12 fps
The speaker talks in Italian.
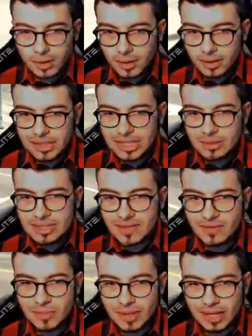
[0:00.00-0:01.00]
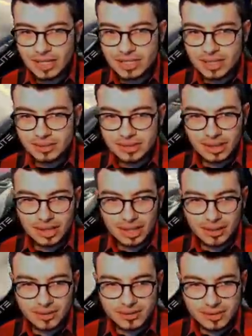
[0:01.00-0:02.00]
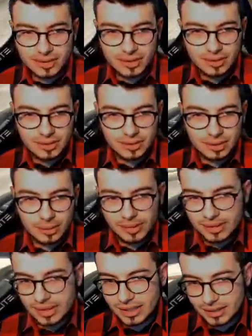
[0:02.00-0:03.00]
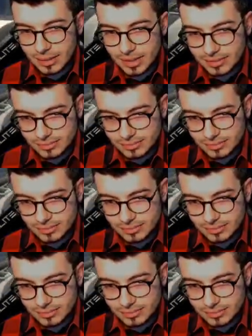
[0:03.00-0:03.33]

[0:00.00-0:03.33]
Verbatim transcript: Ditemi se vi piace una gara così. A parte che, vabbè,